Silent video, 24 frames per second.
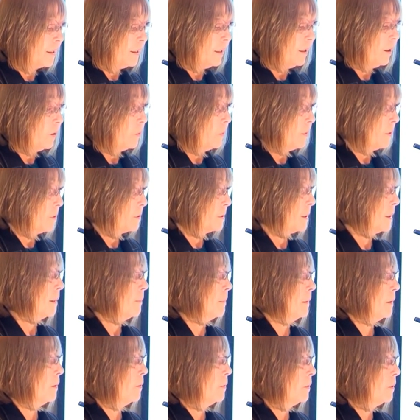incluidos en la
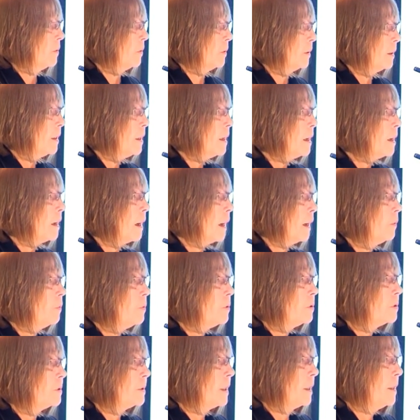microbiología.
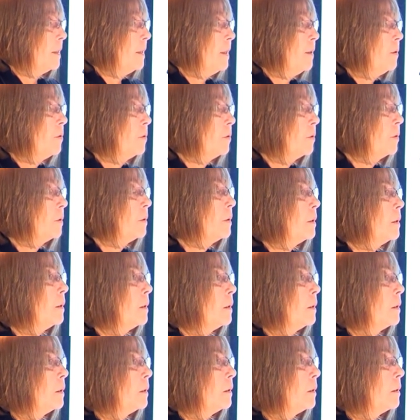Algunos se han ido
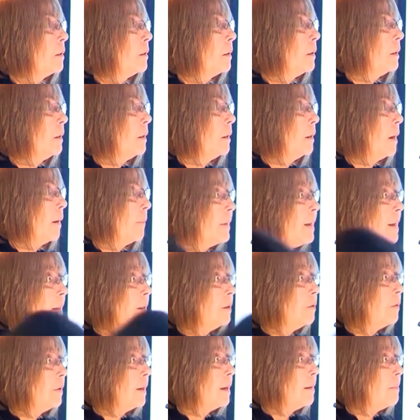eh,
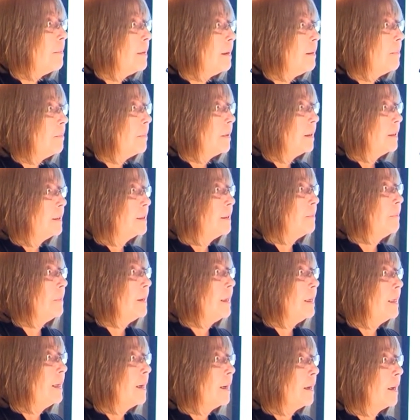abriendo la misma
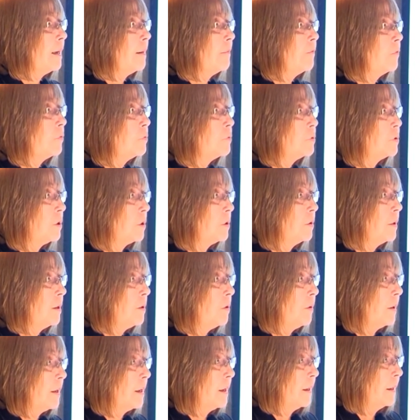disciplina en función de
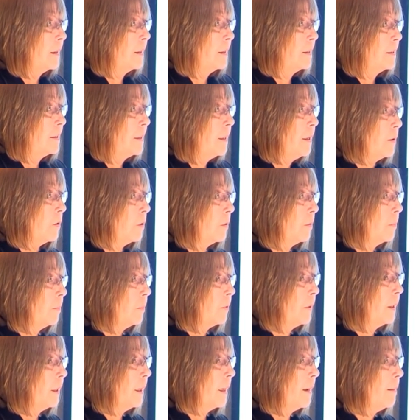lo que ha crecido.
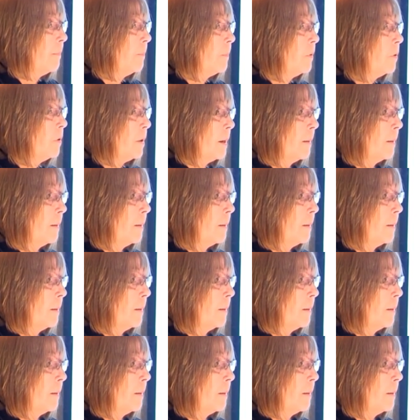Por ejemplo, la